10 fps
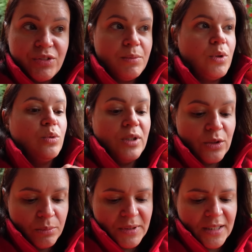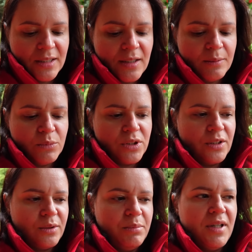w tym roku jadą i tak dalej. I
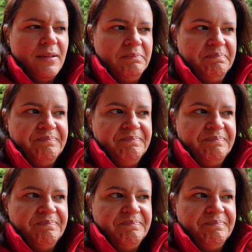myślę sobie,